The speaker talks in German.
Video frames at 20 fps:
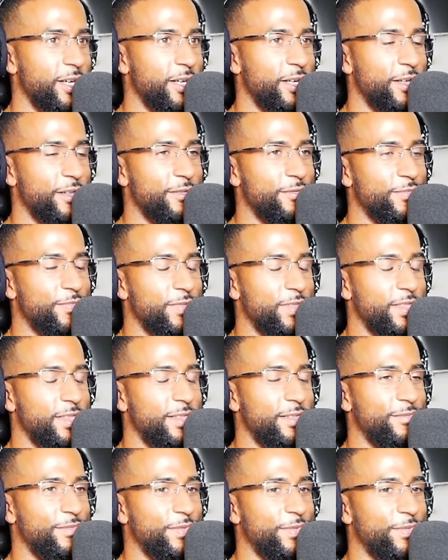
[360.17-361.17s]

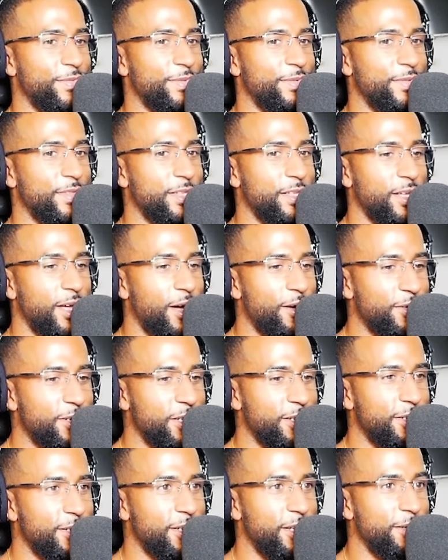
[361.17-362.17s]
ja,
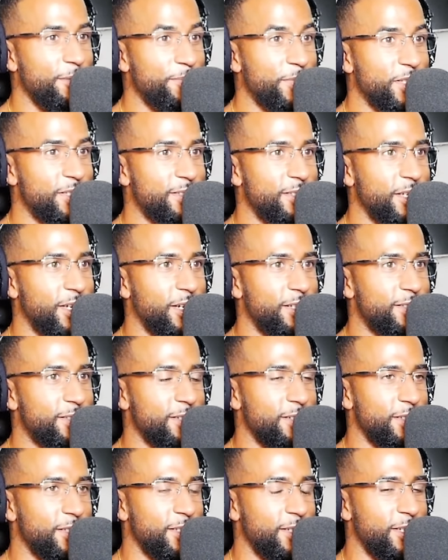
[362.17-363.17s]
der, der nimmt jetzt eine
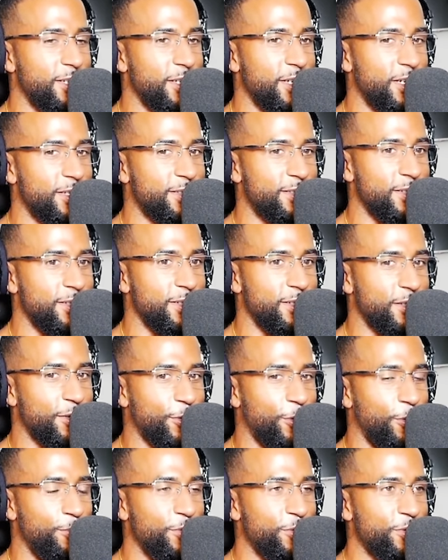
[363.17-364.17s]
ganze, eine ganze
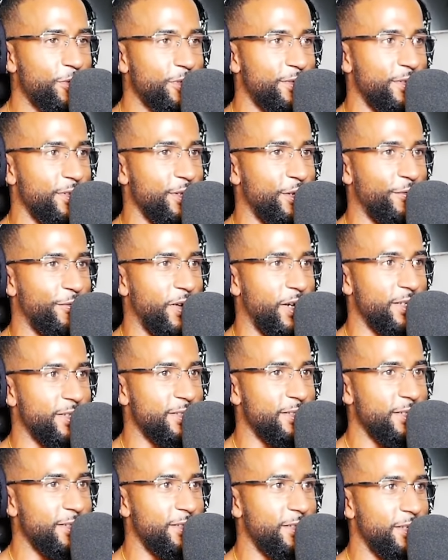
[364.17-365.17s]
Community
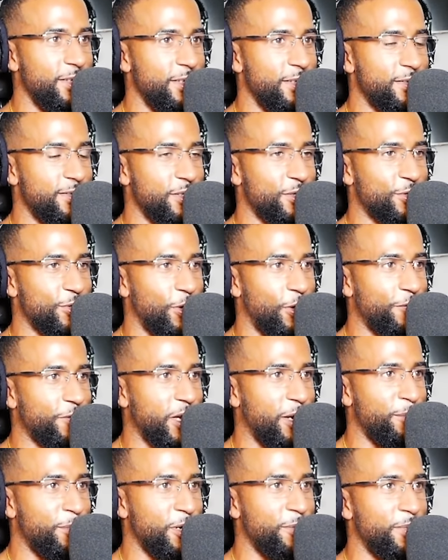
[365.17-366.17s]
quasi, die sich zur
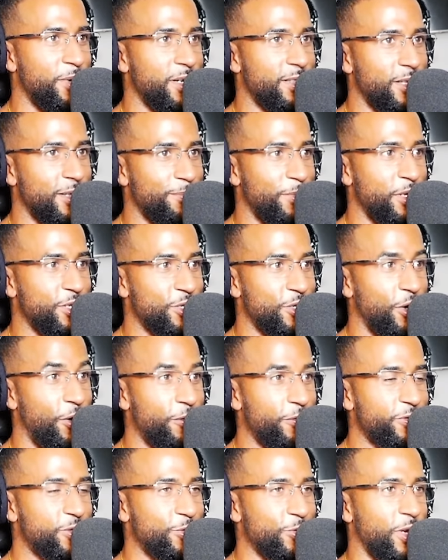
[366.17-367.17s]
Aufgabe gemacht hat, Menschen
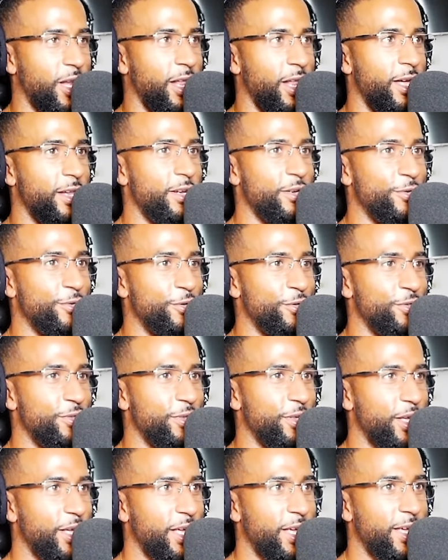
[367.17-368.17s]
aufzuklären
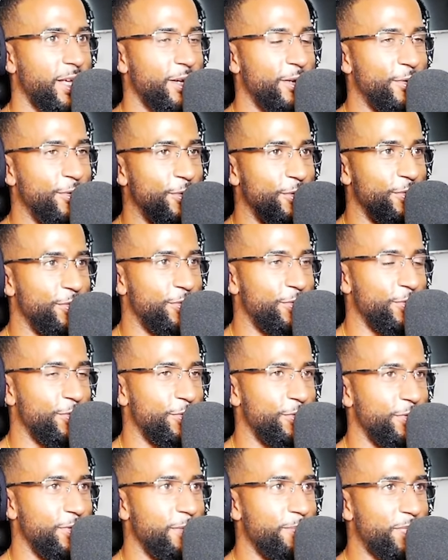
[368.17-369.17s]
und, und,
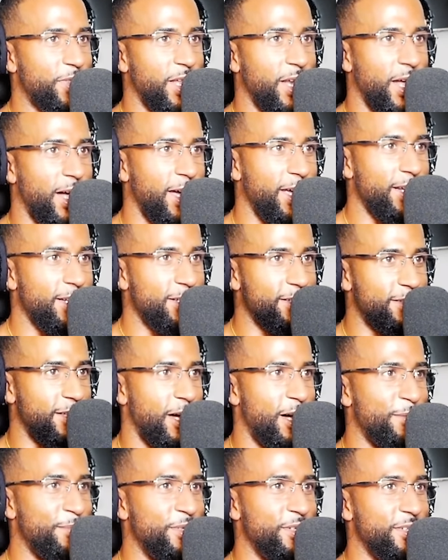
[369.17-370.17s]
und nimmt dann eine
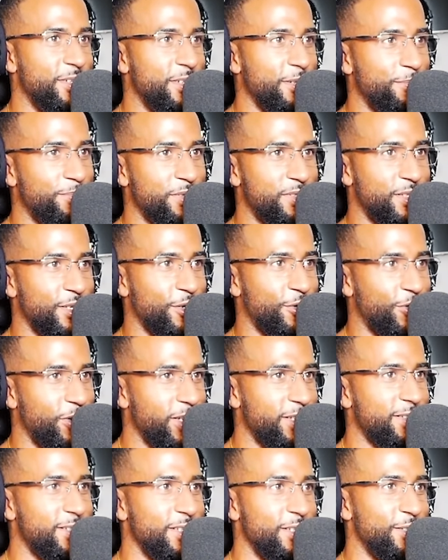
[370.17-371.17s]
Dame, die ein bisschen
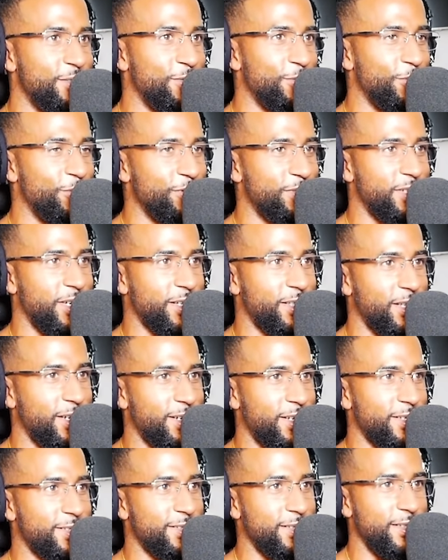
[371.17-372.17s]
crazy ist so und sagt
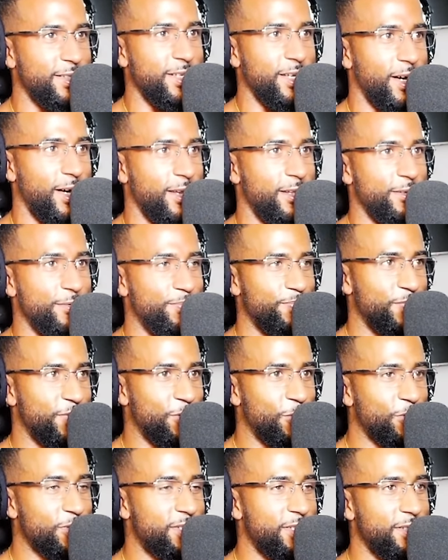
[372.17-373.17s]
dann, das sind die alle.
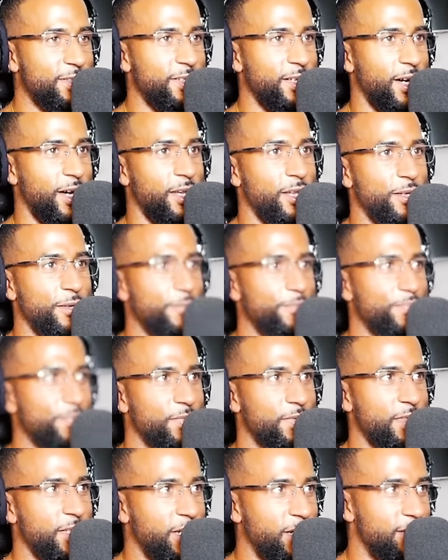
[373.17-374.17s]
So sind die alle
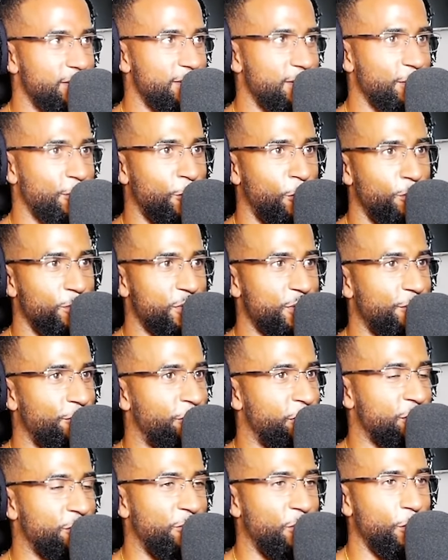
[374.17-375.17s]
die ganzen komischen
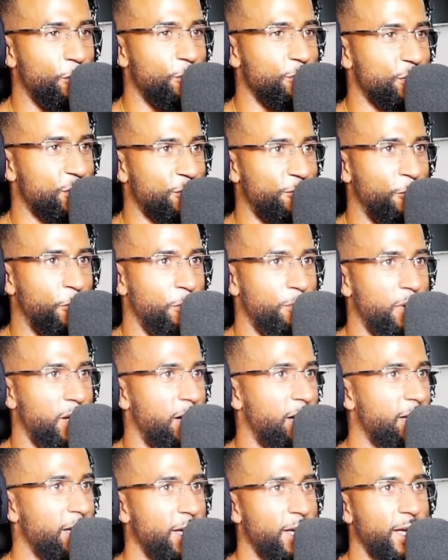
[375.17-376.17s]

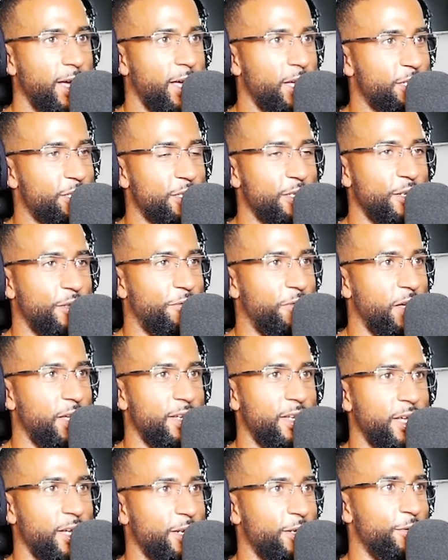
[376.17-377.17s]
Verschwörungsschwurbler, rechten
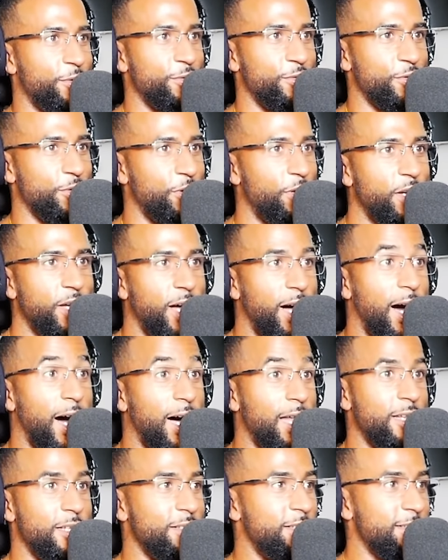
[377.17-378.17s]
Querdenker und so.
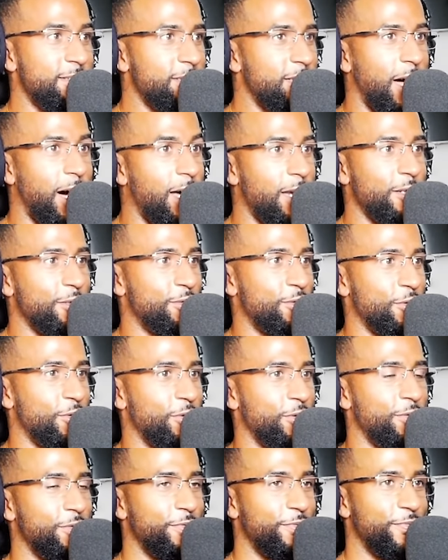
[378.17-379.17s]
Alle, die sind alle
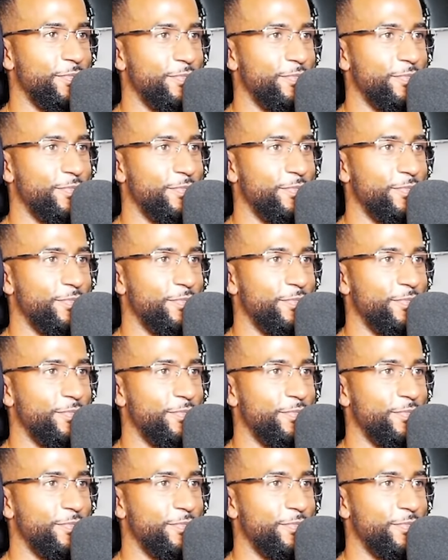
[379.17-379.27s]
so.